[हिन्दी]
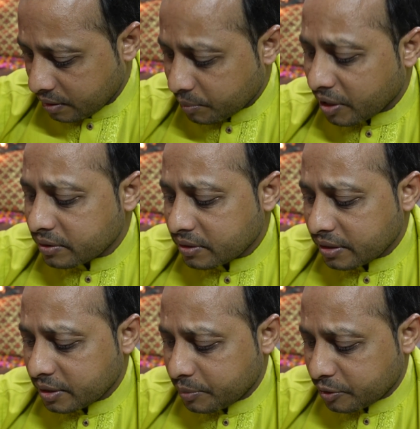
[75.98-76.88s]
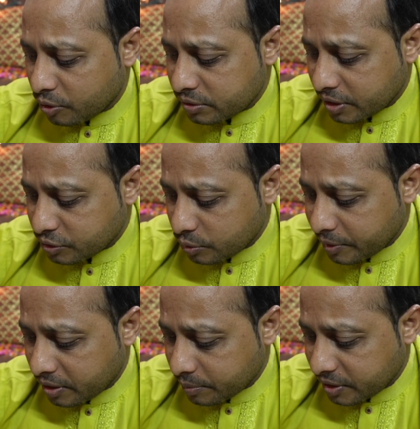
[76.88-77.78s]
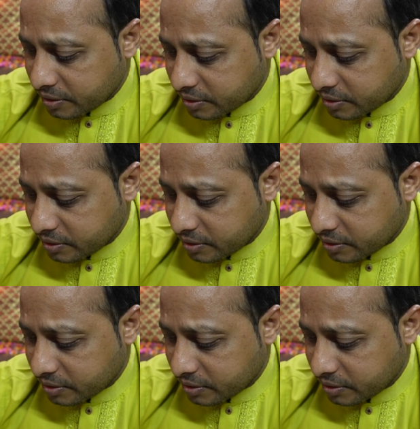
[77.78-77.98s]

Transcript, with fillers: इमरान खान ने पेट्रोल दस रुपए कम कर